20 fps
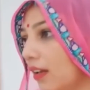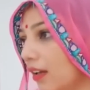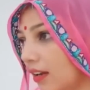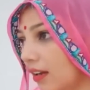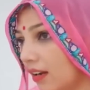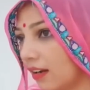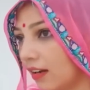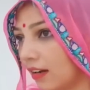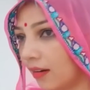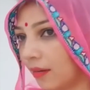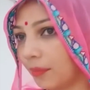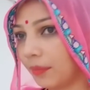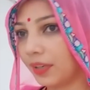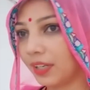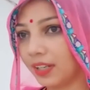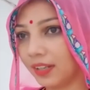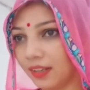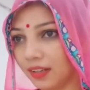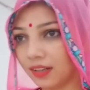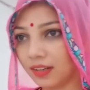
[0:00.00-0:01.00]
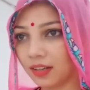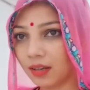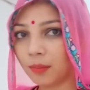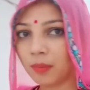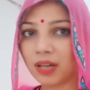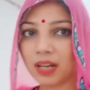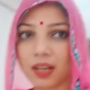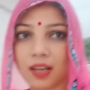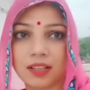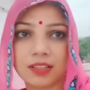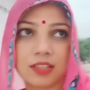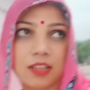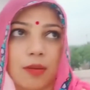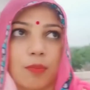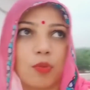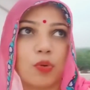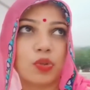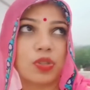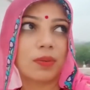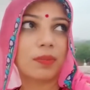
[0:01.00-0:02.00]
हम ठीक है हमारे आज का
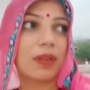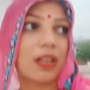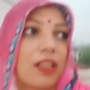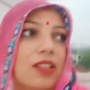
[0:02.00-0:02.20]
मौसम बड़ा अच्छा हो